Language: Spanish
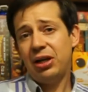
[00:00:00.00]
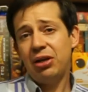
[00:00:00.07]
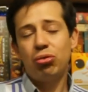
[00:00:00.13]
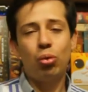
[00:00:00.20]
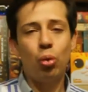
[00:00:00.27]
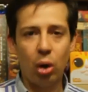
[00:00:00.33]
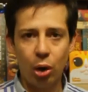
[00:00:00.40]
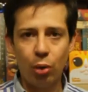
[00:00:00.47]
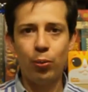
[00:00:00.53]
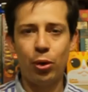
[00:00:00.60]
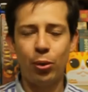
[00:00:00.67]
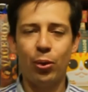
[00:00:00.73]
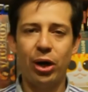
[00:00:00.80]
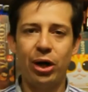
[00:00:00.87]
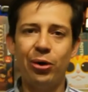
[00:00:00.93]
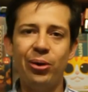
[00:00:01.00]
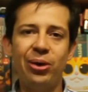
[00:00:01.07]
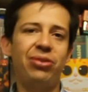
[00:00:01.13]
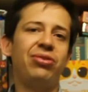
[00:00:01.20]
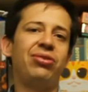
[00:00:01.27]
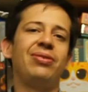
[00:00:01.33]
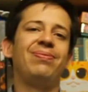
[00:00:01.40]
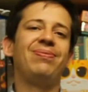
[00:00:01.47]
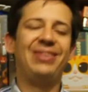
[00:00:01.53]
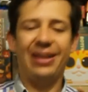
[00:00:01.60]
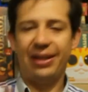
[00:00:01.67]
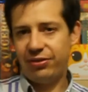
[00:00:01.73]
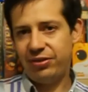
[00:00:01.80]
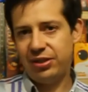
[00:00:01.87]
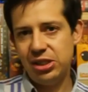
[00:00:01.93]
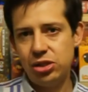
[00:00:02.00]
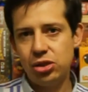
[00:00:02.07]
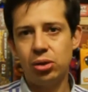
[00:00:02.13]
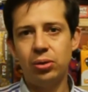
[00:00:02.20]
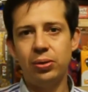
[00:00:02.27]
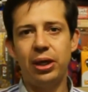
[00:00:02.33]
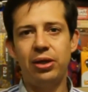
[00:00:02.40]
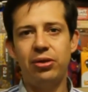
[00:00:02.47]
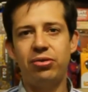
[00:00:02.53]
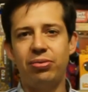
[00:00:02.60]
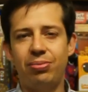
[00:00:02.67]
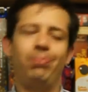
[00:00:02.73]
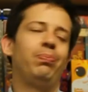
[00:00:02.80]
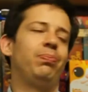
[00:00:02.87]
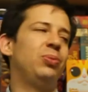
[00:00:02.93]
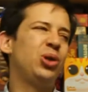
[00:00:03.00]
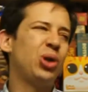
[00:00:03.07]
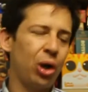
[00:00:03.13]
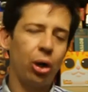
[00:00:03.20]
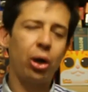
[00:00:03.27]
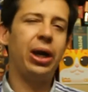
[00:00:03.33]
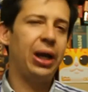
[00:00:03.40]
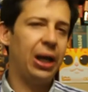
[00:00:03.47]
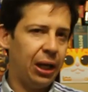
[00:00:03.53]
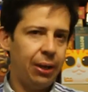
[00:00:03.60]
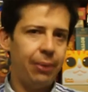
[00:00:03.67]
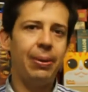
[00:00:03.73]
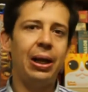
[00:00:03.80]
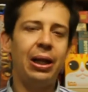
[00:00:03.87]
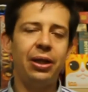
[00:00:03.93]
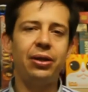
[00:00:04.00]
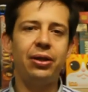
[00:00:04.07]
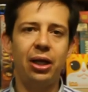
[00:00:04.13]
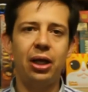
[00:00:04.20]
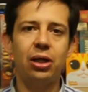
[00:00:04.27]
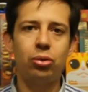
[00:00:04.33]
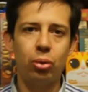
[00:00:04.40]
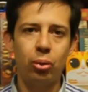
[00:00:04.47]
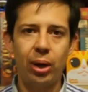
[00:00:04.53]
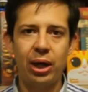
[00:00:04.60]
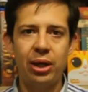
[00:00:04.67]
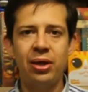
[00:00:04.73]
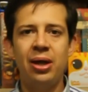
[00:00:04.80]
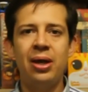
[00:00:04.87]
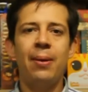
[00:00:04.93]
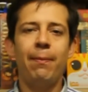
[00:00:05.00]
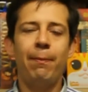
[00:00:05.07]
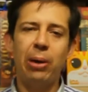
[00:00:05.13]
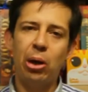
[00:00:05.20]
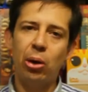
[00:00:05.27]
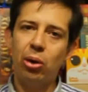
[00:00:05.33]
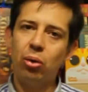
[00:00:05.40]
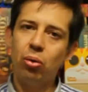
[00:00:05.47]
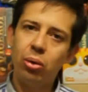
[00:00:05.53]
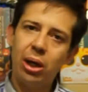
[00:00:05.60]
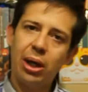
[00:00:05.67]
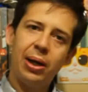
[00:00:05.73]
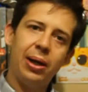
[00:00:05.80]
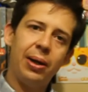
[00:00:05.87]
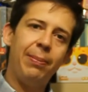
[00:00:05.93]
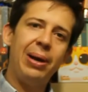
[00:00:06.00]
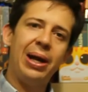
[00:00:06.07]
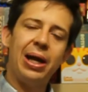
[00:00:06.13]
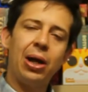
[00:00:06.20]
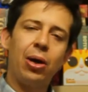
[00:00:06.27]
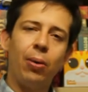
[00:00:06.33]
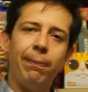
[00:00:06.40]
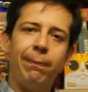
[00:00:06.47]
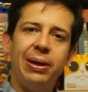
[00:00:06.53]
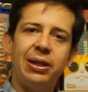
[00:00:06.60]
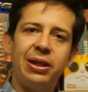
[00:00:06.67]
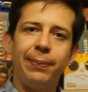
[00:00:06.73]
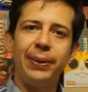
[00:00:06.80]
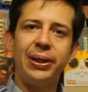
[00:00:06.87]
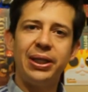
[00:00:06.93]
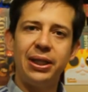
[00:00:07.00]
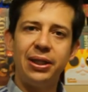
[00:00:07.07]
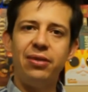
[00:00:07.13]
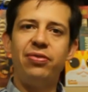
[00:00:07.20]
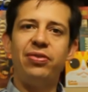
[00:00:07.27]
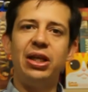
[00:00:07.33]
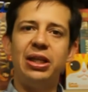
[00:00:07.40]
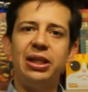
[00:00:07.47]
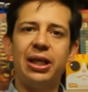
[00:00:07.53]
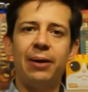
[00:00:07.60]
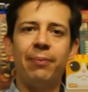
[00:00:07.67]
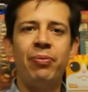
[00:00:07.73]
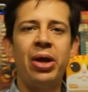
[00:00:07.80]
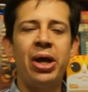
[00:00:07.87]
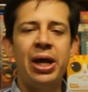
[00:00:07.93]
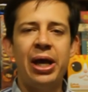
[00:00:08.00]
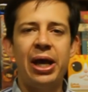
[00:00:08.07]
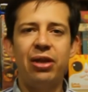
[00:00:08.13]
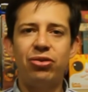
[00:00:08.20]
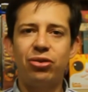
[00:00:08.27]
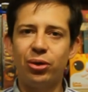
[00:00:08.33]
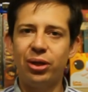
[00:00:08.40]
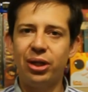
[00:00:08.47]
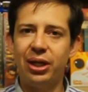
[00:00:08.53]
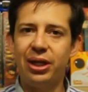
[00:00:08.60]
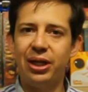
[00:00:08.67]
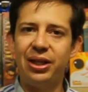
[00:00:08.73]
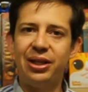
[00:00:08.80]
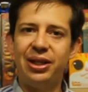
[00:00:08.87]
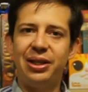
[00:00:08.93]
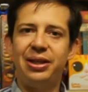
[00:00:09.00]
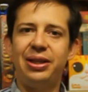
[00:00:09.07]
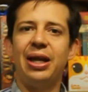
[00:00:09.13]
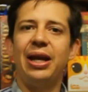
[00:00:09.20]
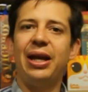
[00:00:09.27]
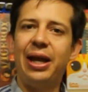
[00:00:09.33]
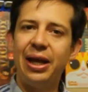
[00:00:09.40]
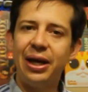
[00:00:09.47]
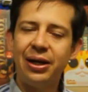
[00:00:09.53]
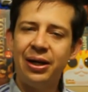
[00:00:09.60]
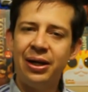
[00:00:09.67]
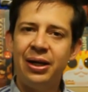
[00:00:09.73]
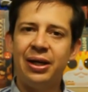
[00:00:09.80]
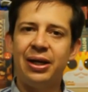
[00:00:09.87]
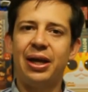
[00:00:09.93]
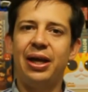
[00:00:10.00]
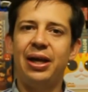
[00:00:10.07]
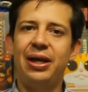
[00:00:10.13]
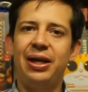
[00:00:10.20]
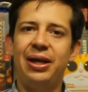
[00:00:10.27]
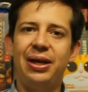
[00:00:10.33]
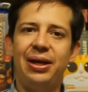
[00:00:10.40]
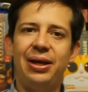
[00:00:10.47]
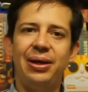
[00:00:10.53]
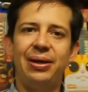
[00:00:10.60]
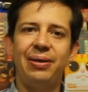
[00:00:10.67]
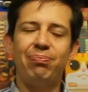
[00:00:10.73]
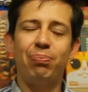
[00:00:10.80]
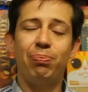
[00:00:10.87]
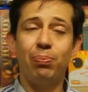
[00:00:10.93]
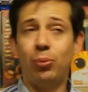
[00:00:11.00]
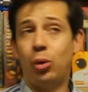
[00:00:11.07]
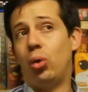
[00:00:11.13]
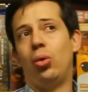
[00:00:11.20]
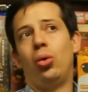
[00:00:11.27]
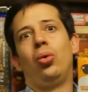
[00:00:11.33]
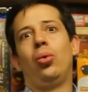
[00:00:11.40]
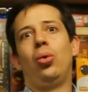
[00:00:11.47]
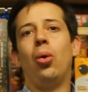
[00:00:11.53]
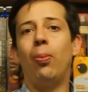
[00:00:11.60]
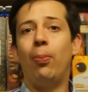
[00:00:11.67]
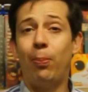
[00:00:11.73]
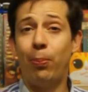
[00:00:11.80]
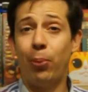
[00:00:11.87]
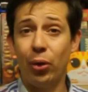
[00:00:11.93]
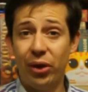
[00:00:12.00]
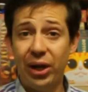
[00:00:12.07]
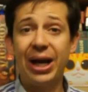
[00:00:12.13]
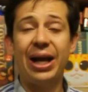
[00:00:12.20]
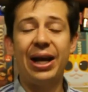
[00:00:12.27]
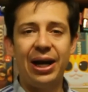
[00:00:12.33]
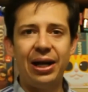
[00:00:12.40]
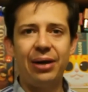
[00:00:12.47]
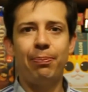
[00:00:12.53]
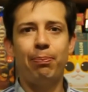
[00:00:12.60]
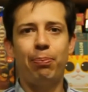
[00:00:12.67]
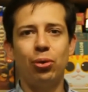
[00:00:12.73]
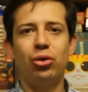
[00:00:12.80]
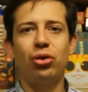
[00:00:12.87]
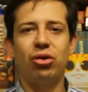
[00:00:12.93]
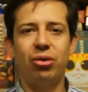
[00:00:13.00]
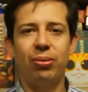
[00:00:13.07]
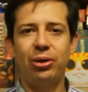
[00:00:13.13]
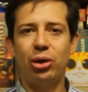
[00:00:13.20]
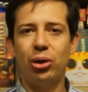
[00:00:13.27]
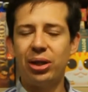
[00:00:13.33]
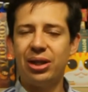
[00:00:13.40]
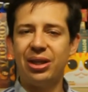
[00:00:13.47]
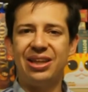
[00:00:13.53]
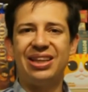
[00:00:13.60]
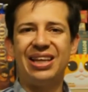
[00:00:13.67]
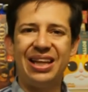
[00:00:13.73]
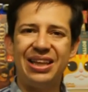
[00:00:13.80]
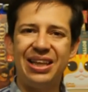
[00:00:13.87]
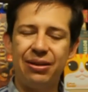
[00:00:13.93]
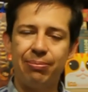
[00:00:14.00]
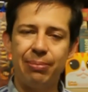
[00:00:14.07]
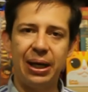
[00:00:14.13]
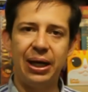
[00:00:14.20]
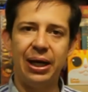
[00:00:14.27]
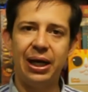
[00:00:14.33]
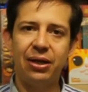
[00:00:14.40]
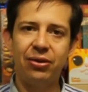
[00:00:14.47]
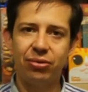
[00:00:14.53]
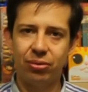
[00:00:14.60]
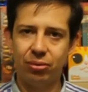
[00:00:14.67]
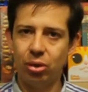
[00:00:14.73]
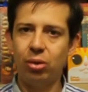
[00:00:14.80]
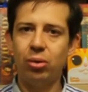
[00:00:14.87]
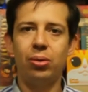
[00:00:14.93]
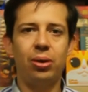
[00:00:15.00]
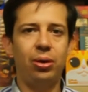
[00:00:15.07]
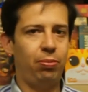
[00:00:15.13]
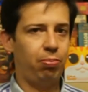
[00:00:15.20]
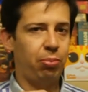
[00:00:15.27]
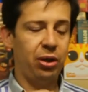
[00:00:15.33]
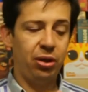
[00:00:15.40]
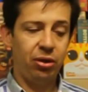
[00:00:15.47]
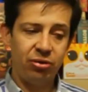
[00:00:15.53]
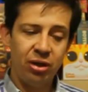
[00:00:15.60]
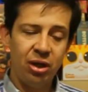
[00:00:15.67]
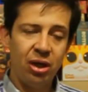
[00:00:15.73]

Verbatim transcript: es un juego muy bueno, es sencillo, es yo creo que en el nivel de Ticket to Ride, pero en una vena completamente distinta. Esto de, de tener que, o, poder ganar puntos de victoria de tantas maneras, ¿no? Eh, puedes